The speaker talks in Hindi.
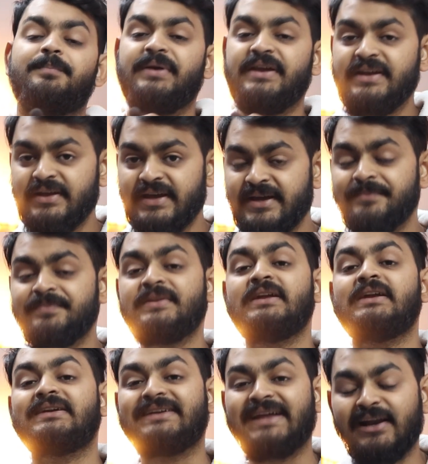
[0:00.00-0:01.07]
बेन है
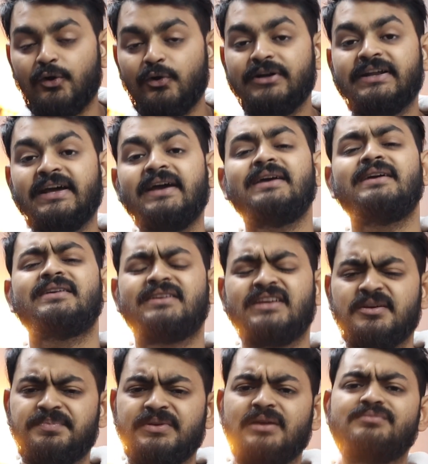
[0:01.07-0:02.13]
डेलोइट है के